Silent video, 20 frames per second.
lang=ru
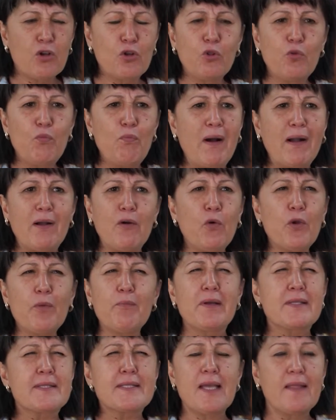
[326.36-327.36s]
глубоко
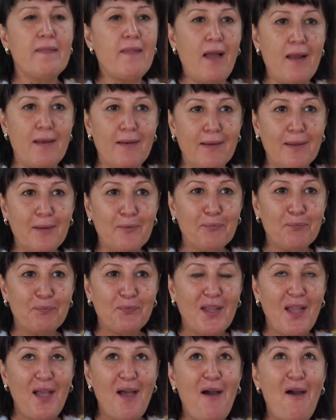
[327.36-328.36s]
эмоциональный,
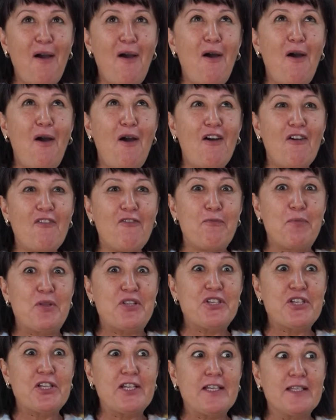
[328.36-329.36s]

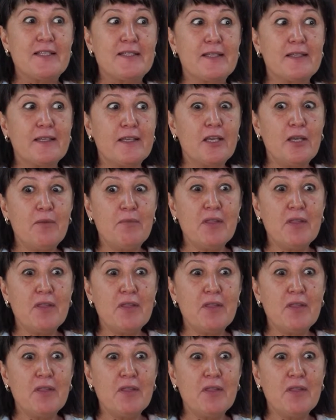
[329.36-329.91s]
впечатлительный,